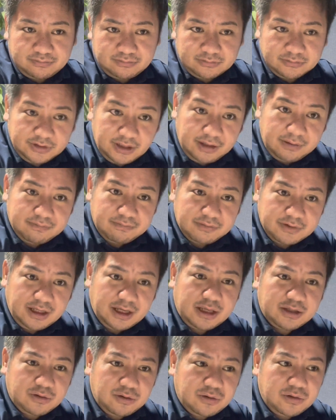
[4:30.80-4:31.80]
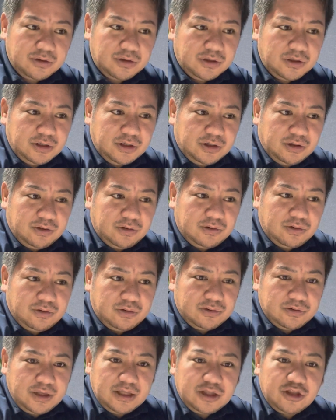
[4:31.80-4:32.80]
うねだけど
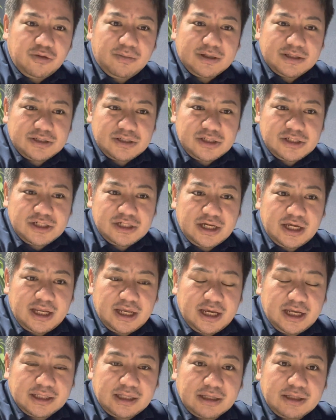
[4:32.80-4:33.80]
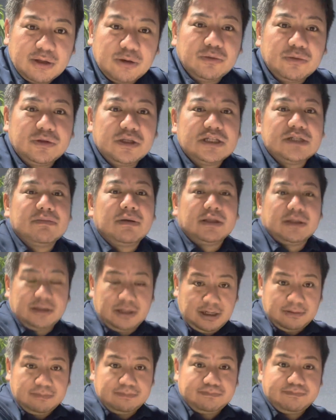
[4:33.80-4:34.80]
年度末に支払いが立て込んでしまっ
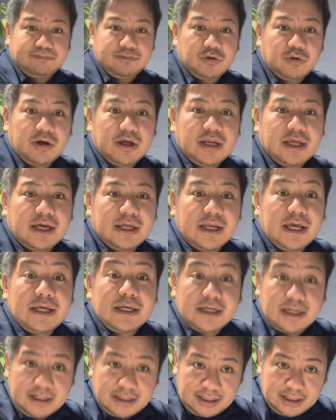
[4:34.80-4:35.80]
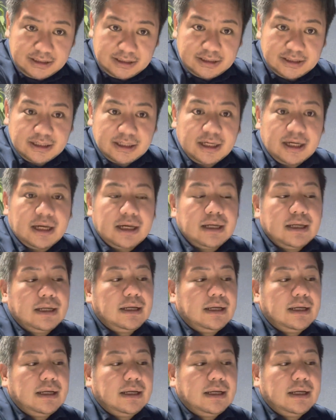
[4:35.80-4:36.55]
てお金がないから現金が、